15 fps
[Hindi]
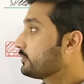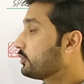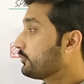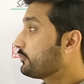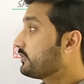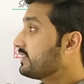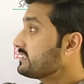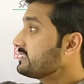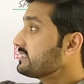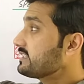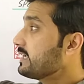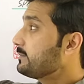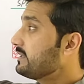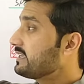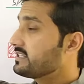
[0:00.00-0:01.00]
तो फर्स्ट
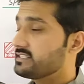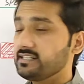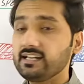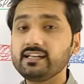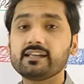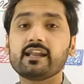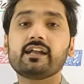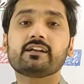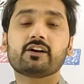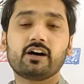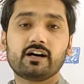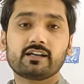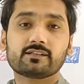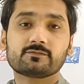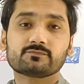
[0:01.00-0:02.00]
इसकी एप्लीकेशन है
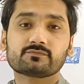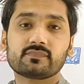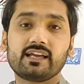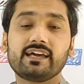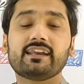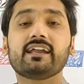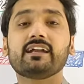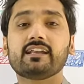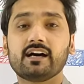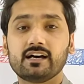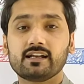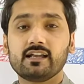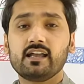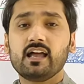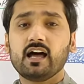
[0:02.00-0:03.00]
रेडार
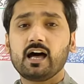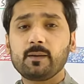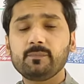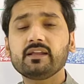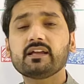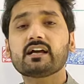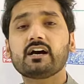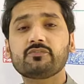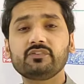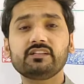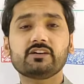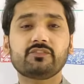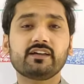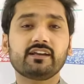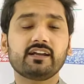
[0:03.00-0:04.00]
रेडार आपने काफ़ी
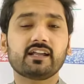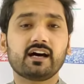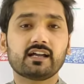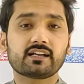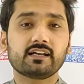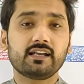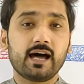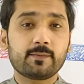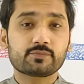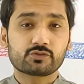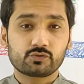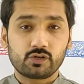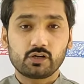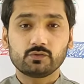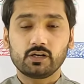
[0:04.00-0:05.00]
दफ़ा रेडार का नाम
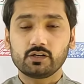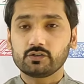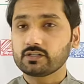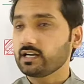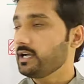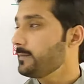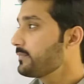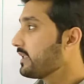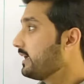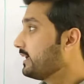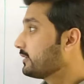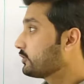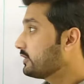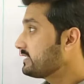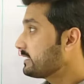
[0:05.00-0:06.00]
सुना हुआ होगा
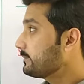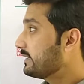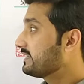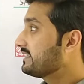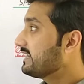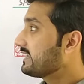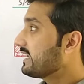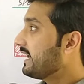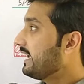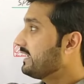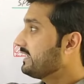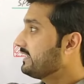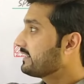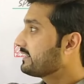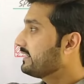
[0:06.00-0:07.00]
तो इससे बनता क्या है
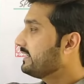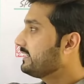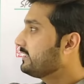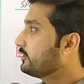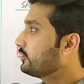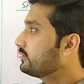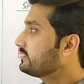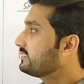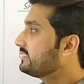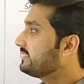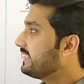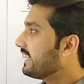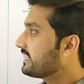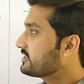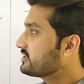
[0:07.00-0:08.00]
कि रेडियो
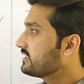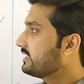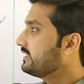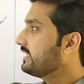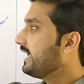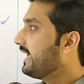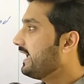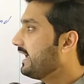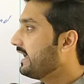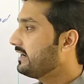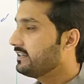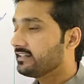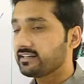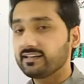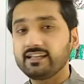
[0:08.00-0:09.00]
डिटेक्शन
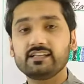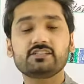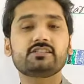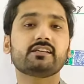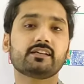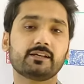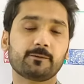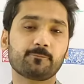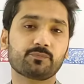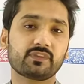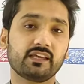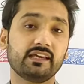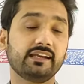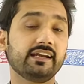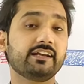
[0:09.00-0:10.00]
एंड रेंजिंग
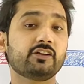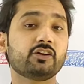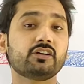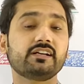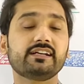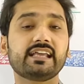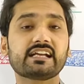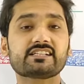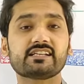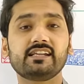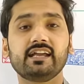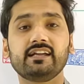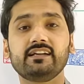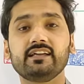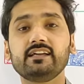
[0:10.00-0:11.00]
रेडियो डिटेक्शन
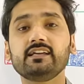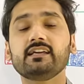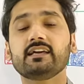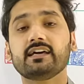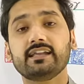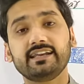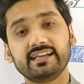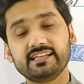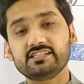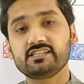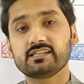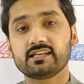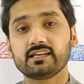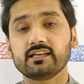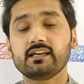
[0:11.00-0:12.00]
एंड
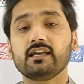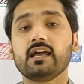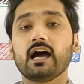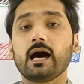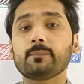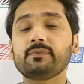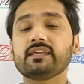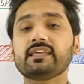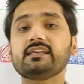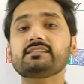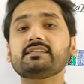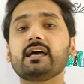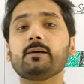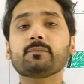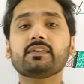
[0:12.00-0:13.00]
रेंजिंग अब देखिए
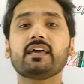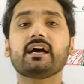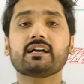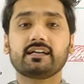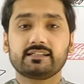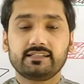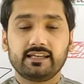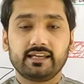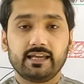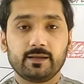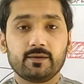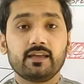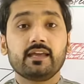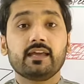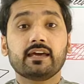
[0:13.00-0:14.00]
इसे हम क्या करते हैं
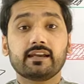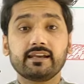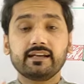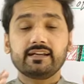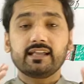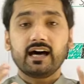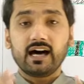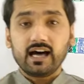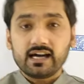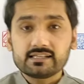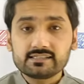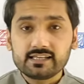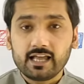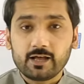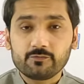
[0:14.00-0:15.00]
रेडार
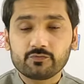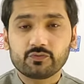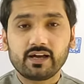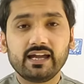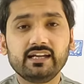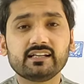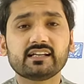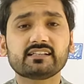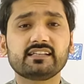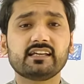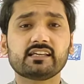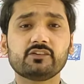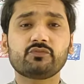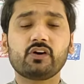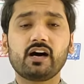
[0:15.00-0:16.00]
से हम फाइंड करते
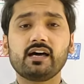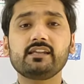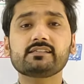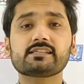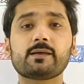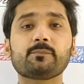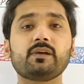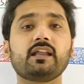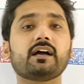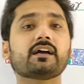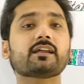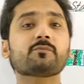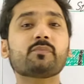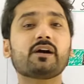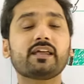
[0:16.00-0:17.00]
हैं कि फॉर एग्जांपल
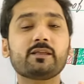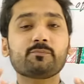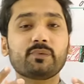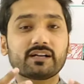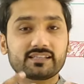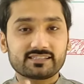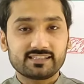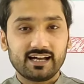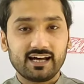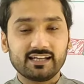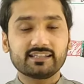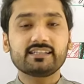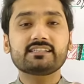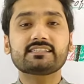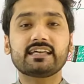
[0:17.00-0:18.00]
अगर हमारी
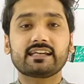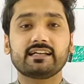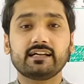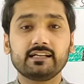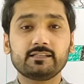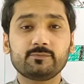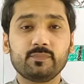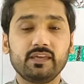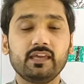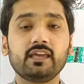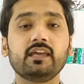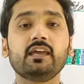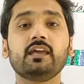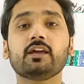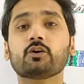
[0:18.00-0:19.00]
पाकिस्तान की सरहद
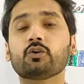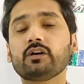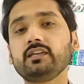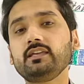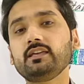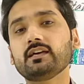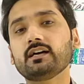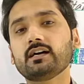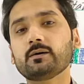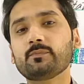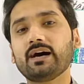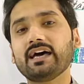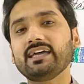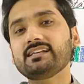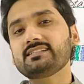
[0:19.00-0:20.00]
में कोई
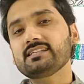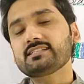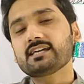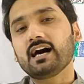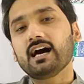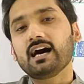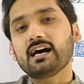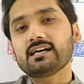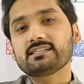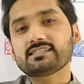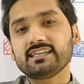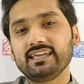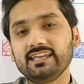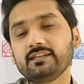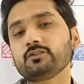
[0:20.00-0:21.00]
बाहर से जहाज़
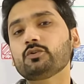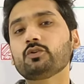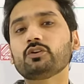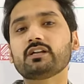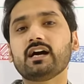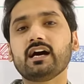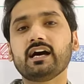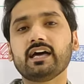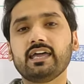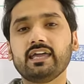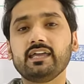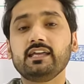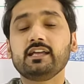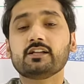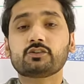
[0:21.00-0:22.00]
इन हो रहा है
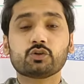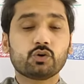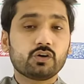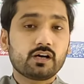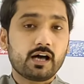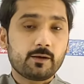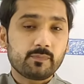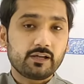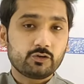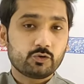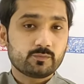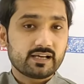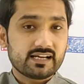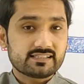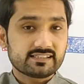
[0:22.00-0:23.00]
तो हम
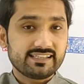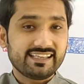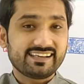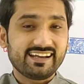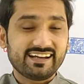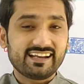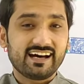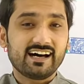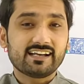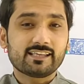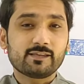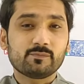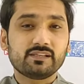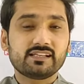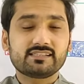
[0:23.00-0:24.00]
मालूम कर सकते हैं रेडार
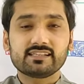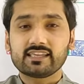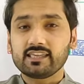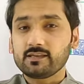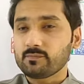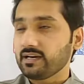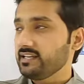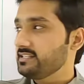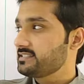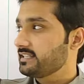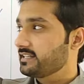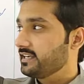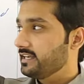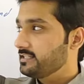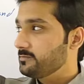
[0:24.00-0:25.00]
की मदद से कि हमारी
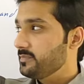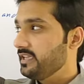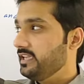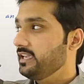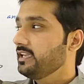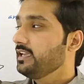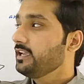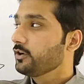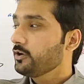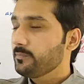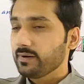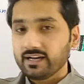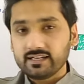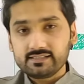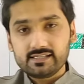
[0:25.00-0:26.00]
सरहद में कोई
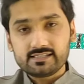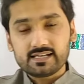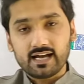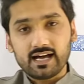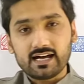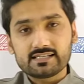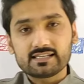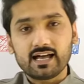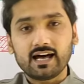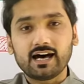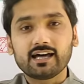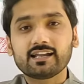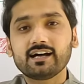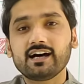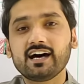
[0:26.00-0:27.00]
बाहर से जहाज़
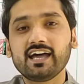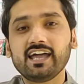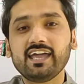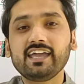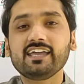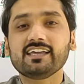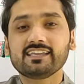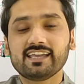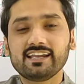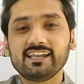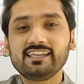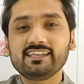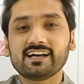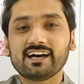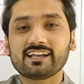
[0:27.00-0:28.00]
आ रहा है या
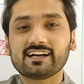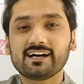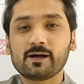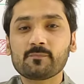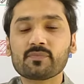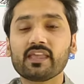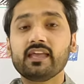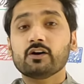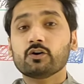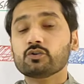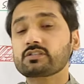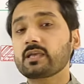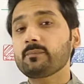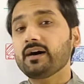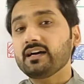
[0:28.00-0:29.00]
नहीं आ रहा
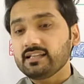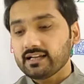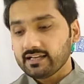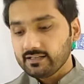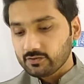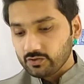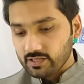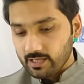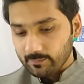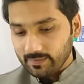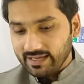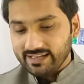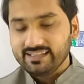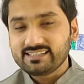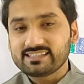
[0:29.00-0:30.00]
उसके बाद अगर कोई
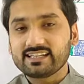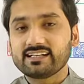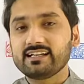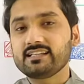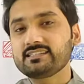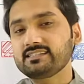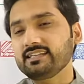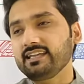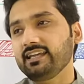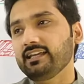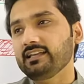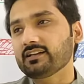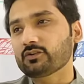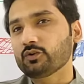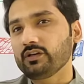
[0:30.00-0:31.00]
हमारी सरहद से
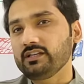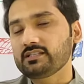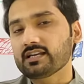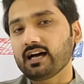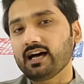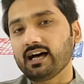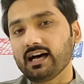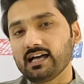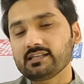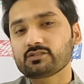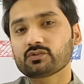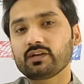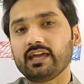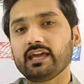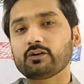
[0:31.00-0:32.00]
कोई जहाज़
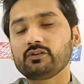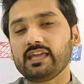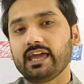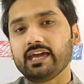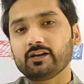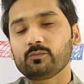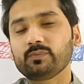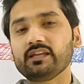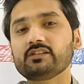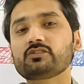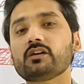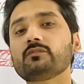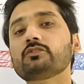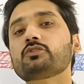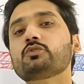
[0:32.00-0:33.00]
जो है कोई एरोप्लेन
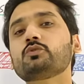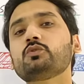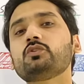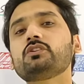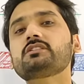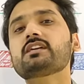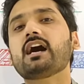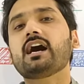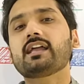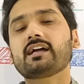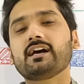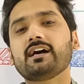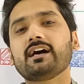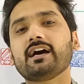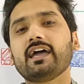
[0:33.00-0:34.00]
जो है वो दूर जा
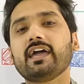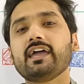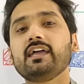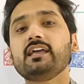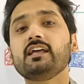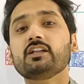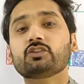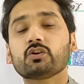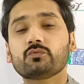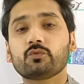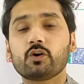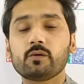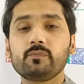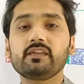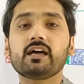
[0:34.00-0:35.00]
रहा है तो
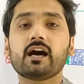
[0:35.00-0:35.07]
वो भी